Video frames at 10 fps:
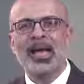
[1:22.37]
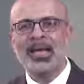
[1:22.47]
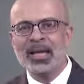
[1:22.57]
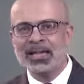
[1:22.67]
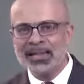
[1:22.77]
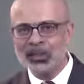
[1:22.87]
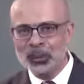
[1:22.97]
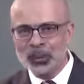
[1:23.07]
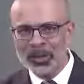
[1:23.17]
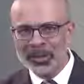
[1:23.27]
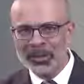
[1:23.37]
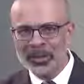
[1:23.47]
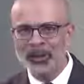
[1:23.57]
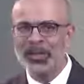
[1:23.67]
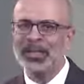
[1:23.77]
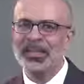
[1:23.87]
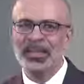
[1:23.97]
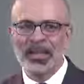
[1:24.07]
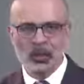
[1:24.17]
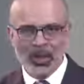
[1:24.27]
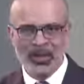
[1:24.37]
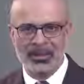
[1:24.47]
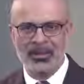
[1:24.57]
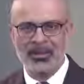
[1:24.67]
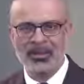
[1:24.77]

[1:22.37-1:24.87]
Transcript: الحياة حلوة ولكن لا نلاحظ